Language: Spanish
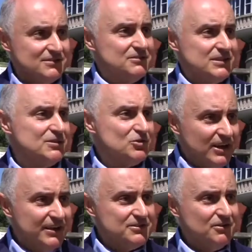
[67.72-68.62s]
cosas no
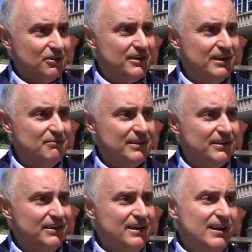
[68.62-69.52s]
se han hecho
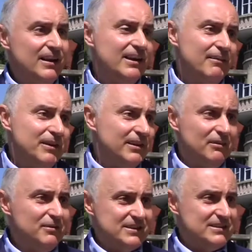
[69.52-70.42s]
correctamente,
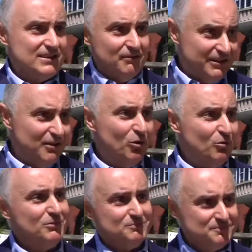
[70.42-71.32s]
evidentemente se está vendiendo humo.